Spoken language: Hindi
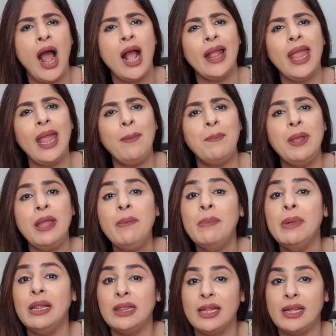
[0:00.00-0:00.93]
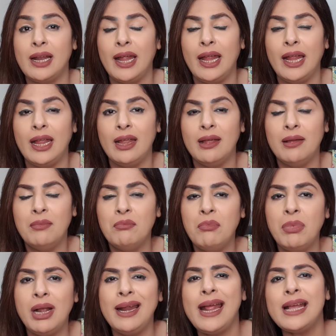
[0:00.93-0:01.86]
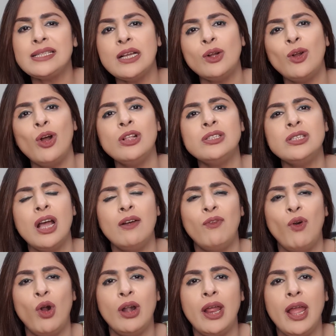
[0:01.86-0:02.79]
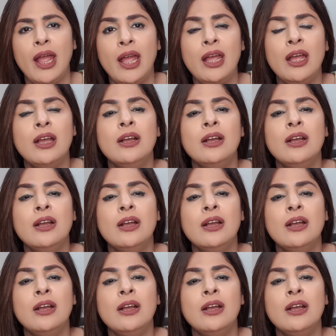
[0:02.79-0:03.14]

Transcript: आगे भी मिलते रहेंगे मगर ऐसा कौन सा अवार्ड है